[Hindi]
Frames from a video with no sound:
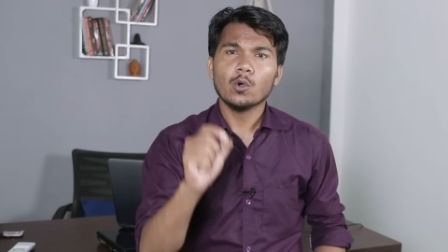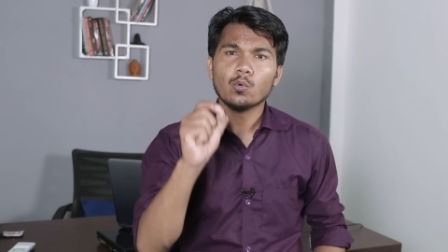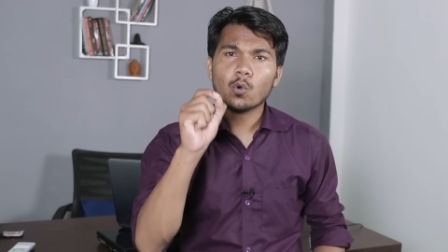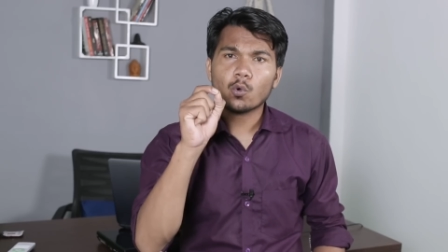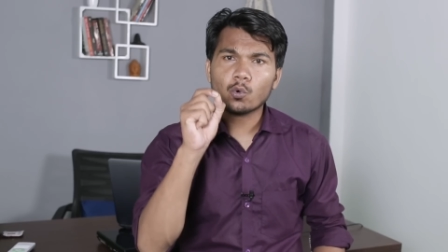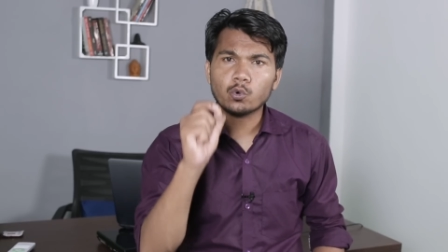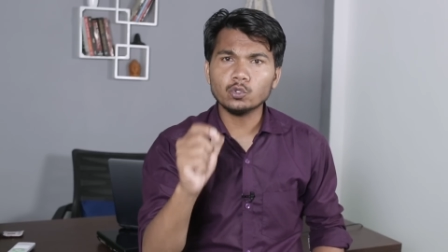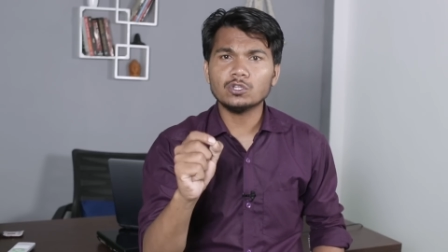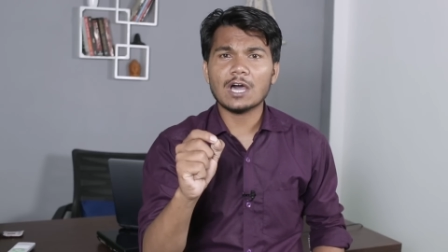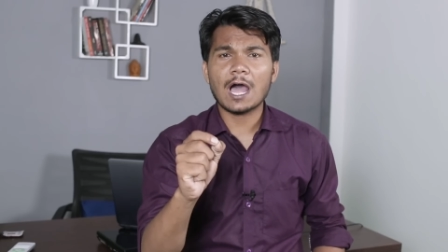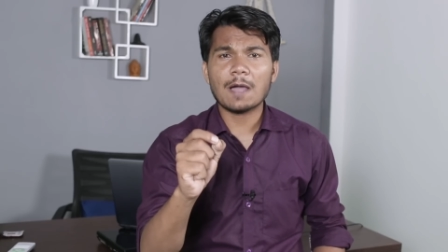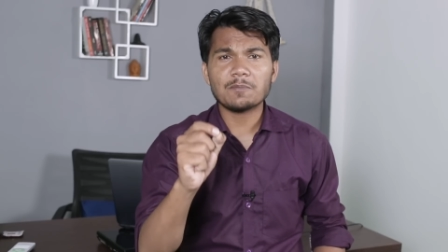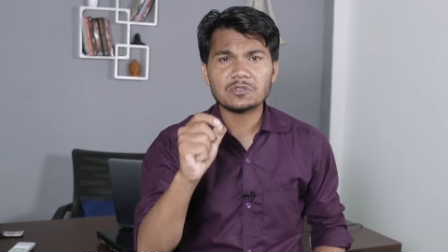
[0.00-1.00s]
वो खुद
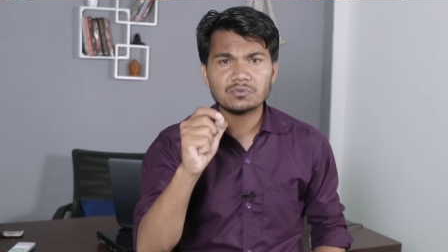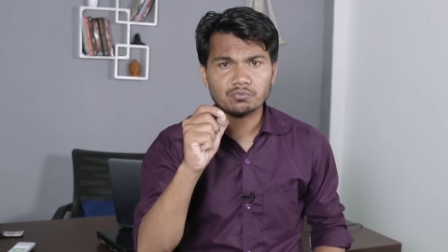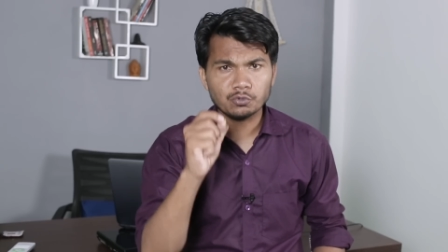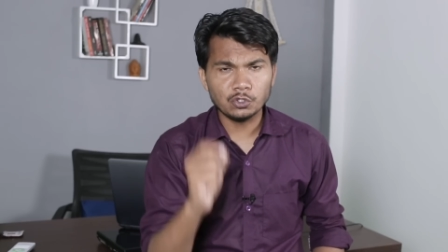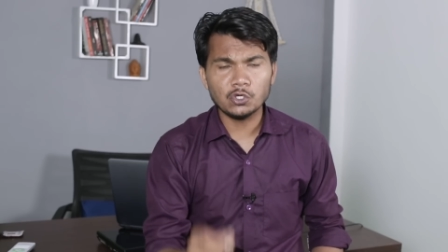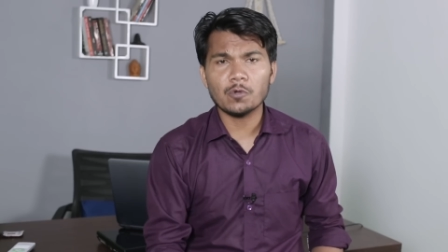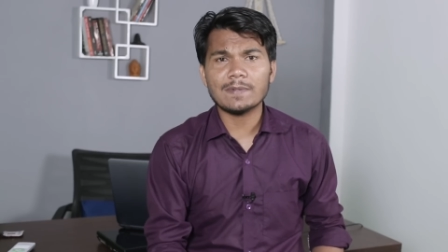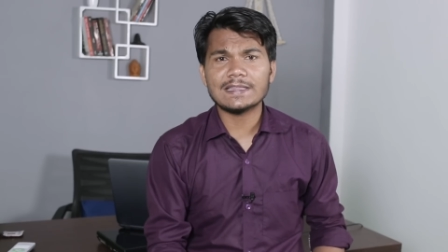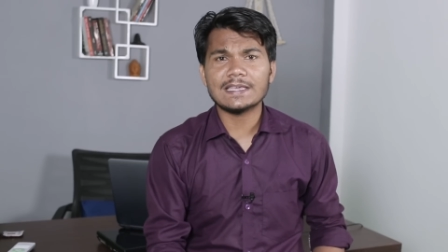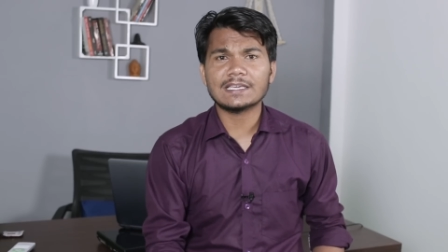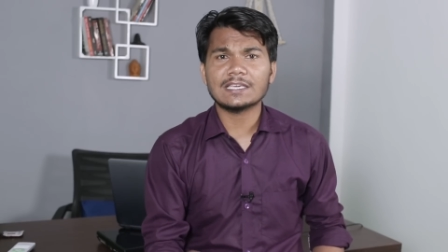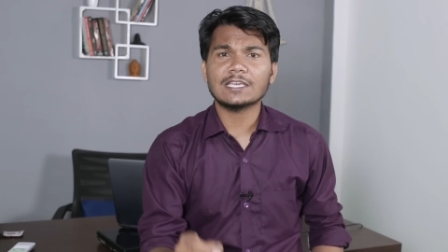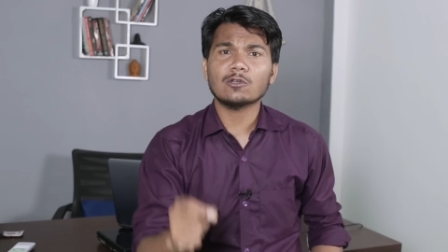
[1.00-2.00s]
आप इस वीडियो में
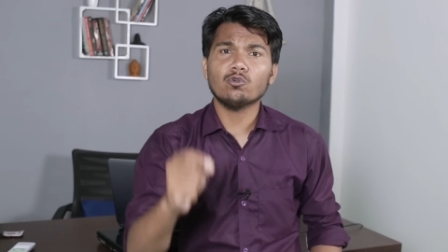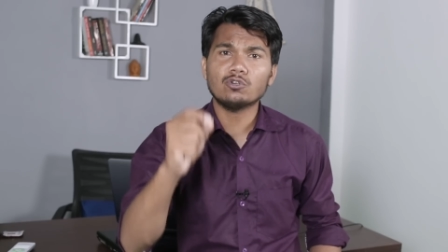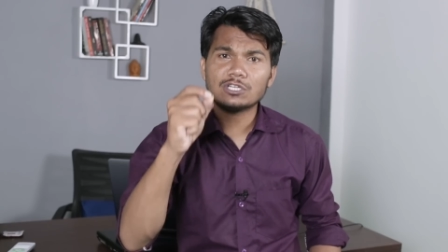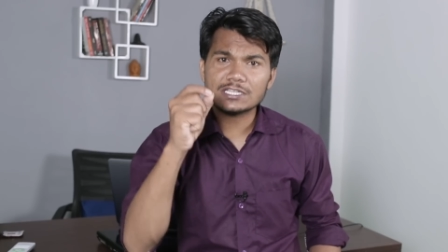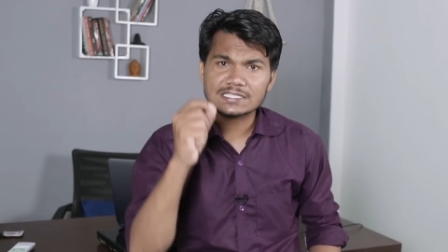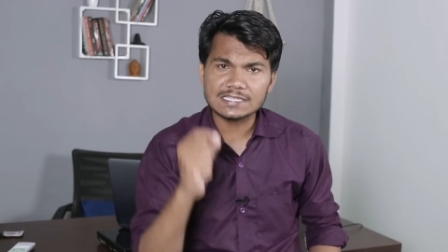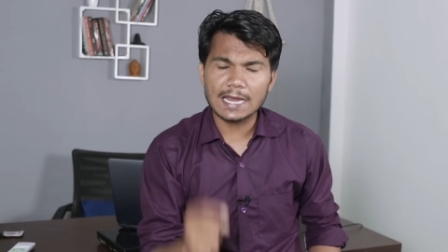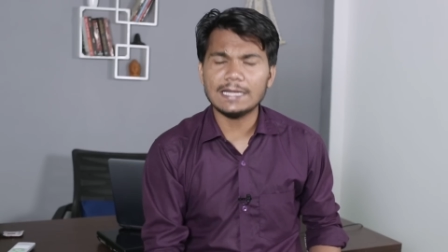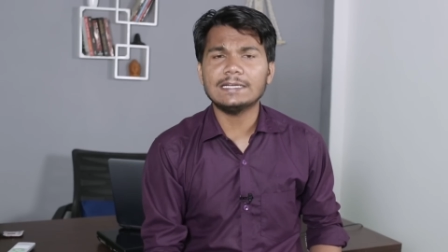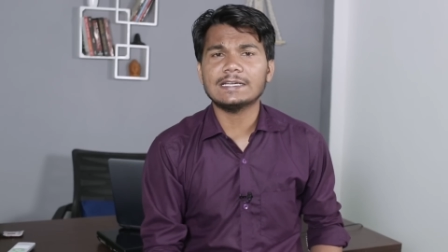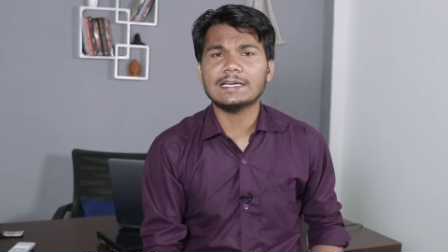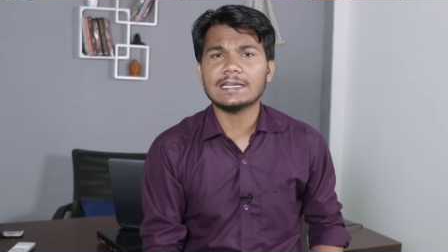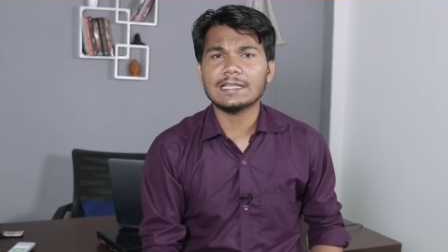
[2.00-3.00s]
देखेंगे और
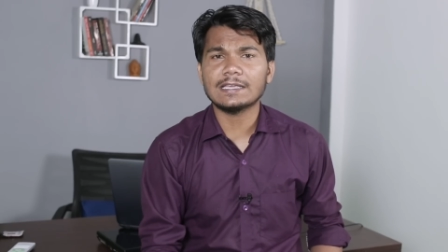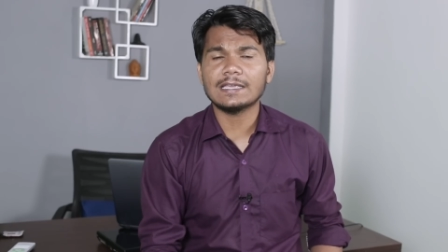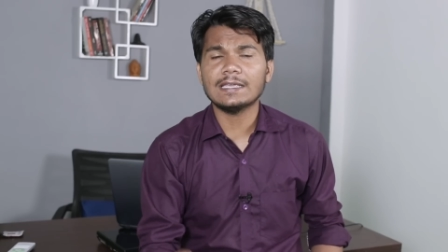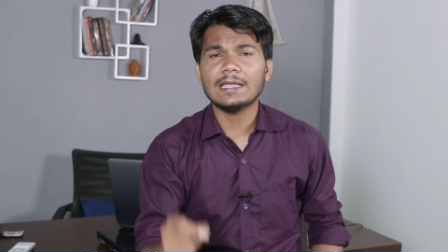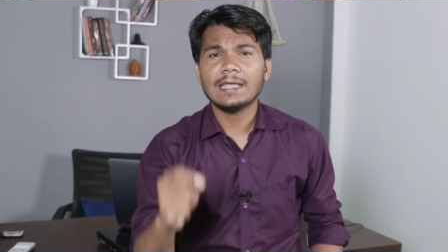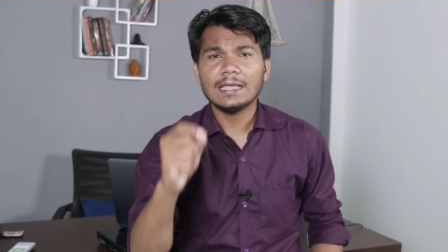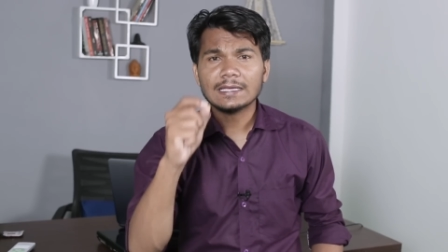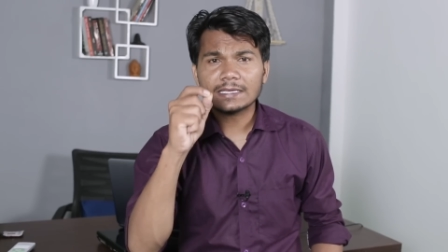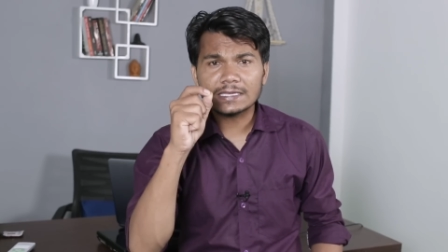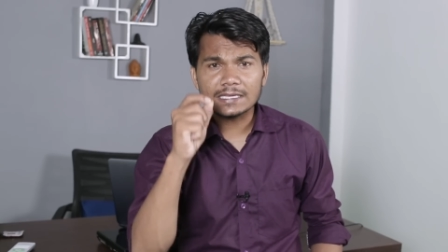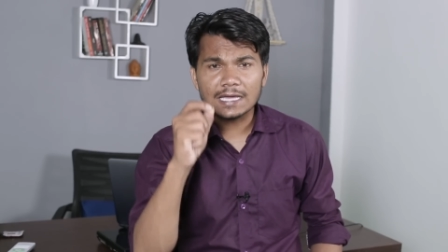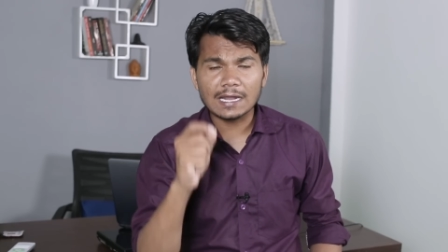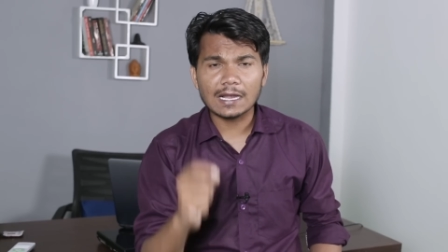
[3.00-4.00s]
डिसाइड करेंगे कि
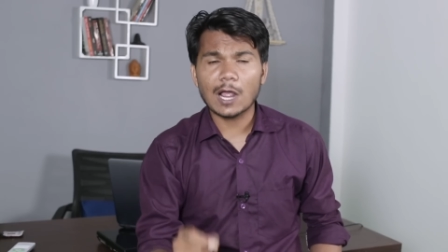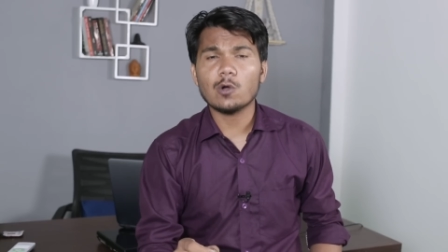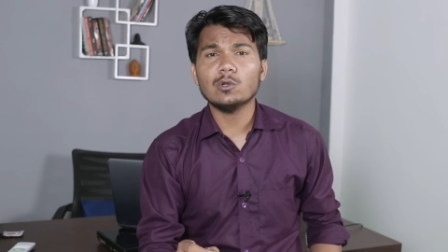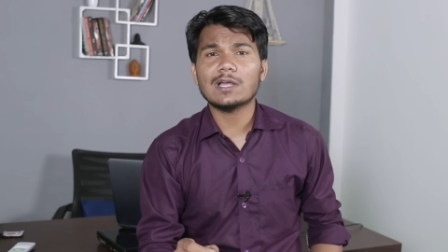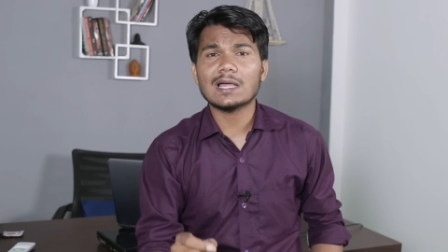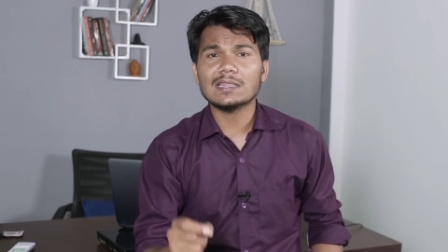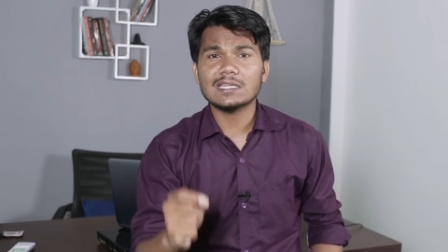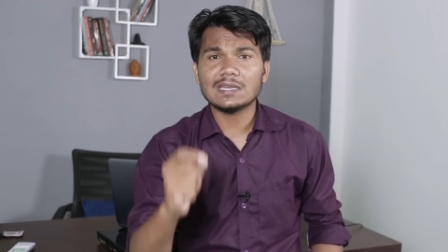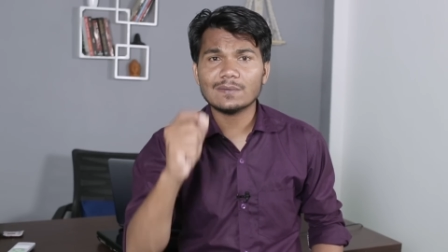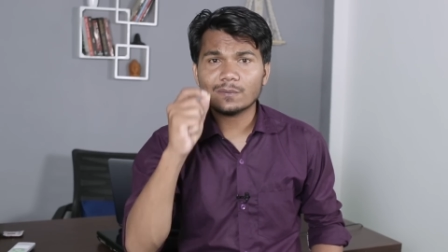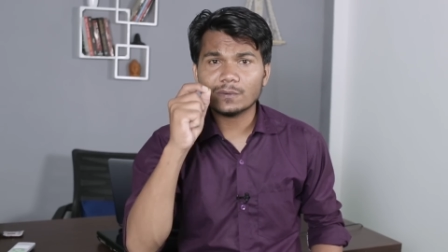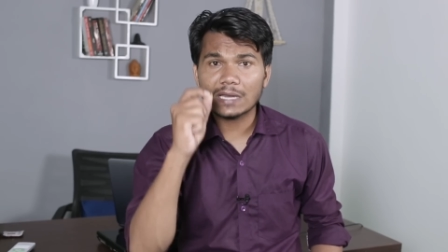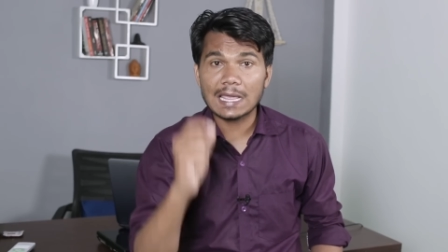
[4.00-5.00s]
क्या राहुल गांधी ने
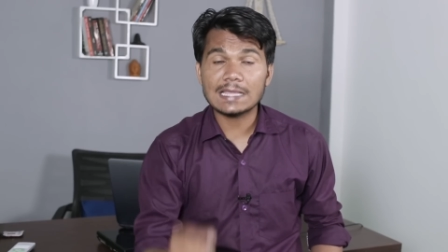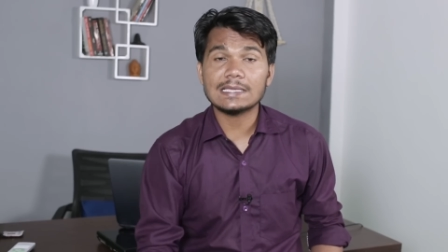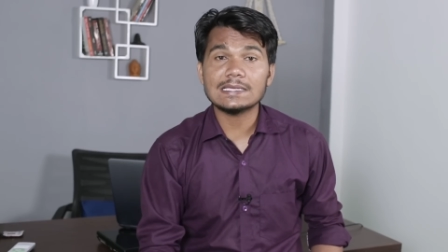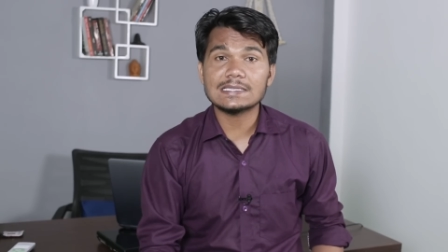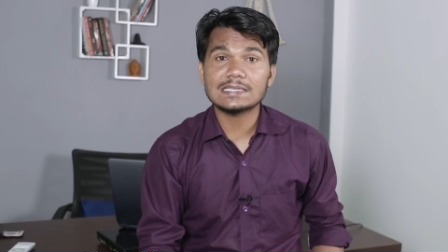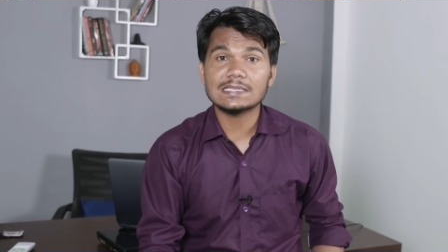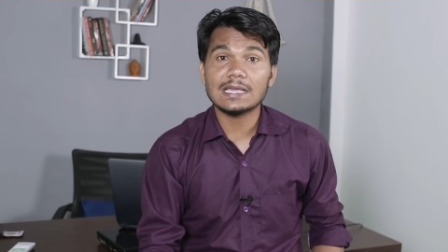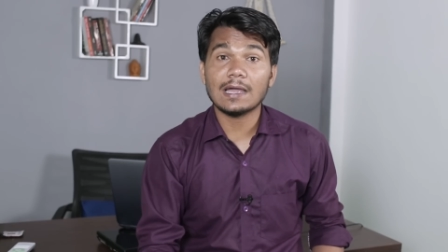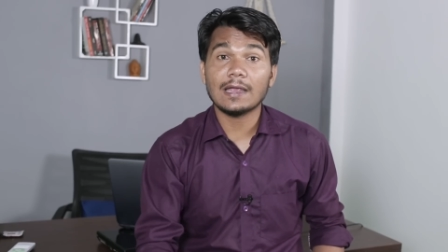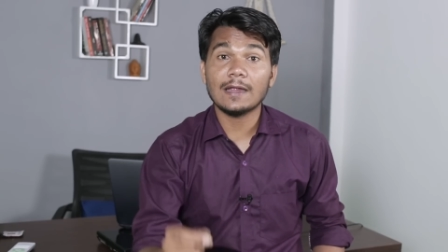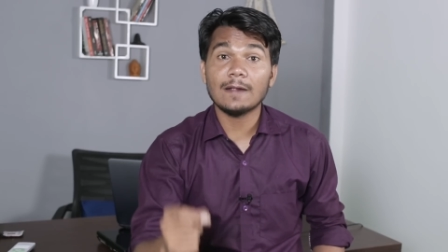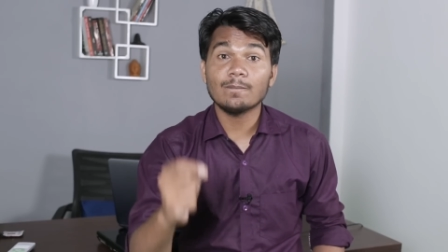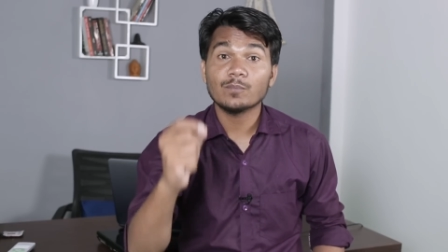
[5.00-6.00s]
फ्लाइंग किस किया
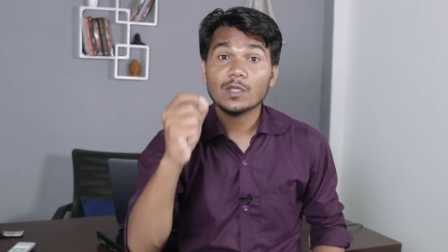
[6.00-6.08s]
है